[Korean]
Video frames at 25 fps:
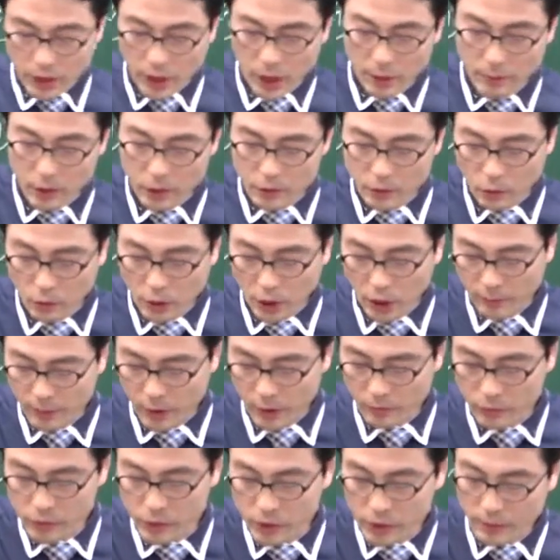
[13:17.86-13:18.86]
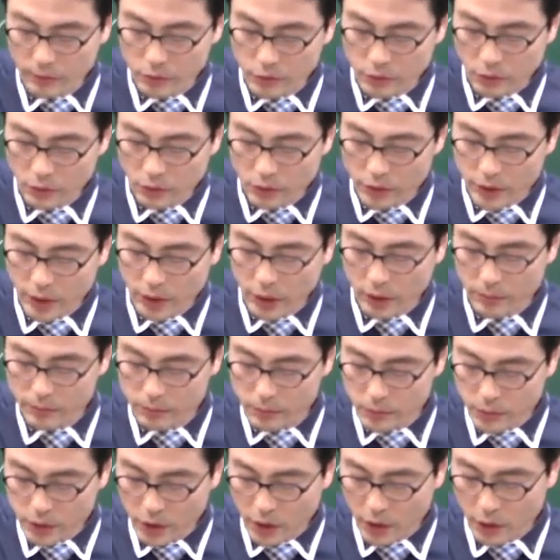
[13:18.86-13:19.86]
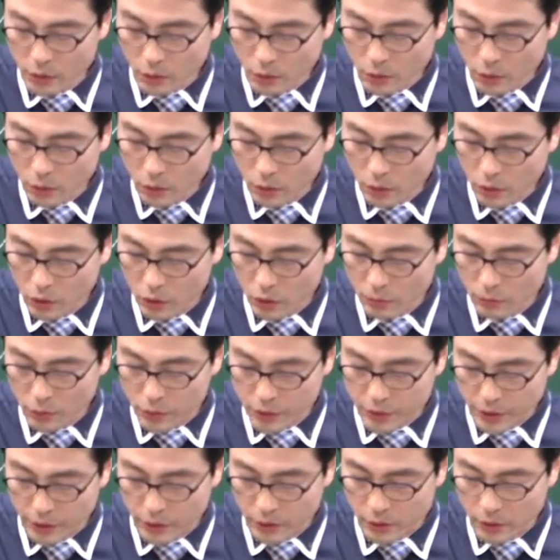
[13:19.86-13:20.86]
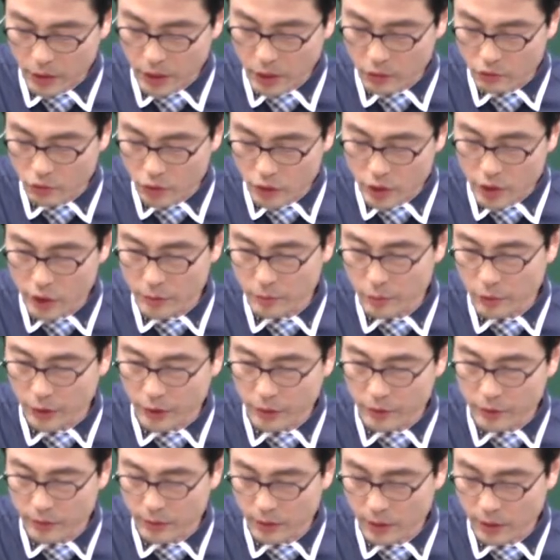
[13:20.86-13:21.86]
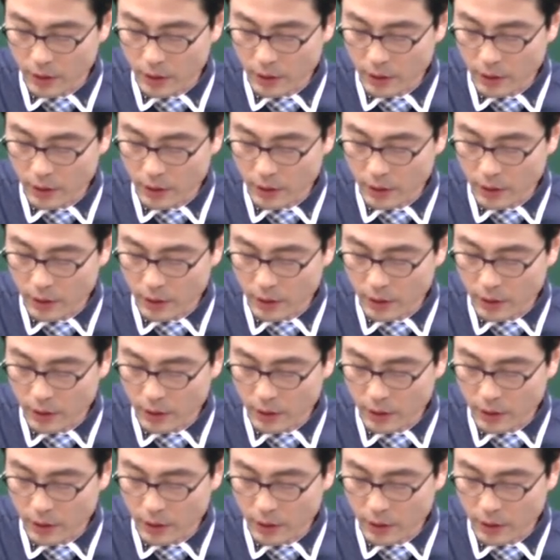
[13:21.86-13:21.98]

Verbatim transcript: 4번 동그라미 분사무소 책임자 요건 보세요. 그냥 줄 치시면 돼요.